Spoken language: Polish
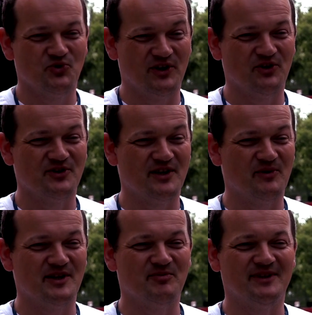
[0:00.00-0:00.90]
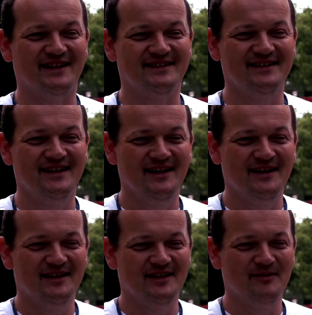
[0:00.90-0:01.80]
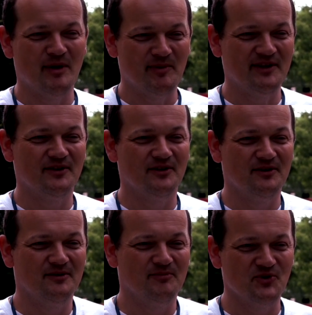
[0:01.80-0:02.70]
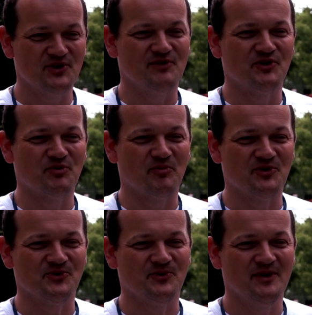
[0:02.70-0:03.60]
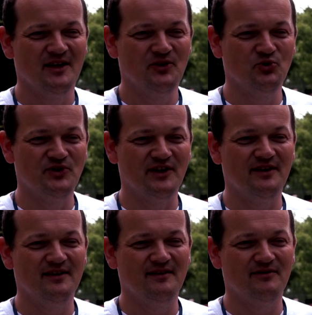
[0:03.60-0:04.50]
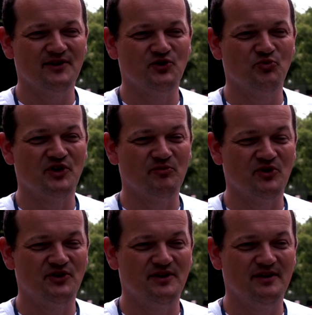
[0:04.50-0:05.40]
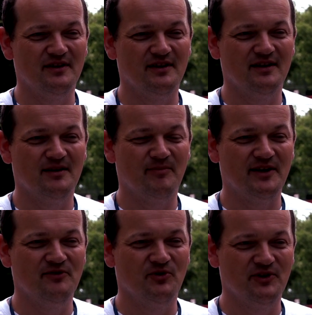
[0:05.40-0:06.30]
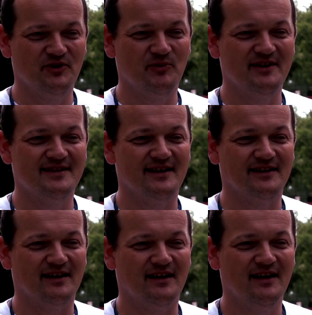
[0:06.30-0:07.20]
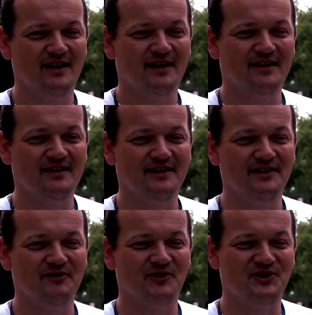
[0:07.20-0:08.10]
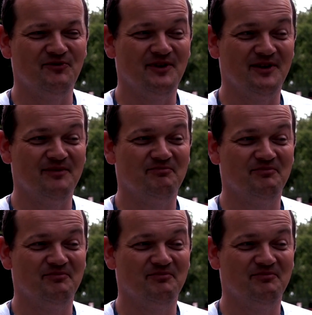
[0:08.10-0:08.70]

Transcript: różnego rodzaju eksponaty, mamy tego możliwość po prostu. Tu dzięki właśnie uprzejmości pani wójt gminy Stegna i właściwie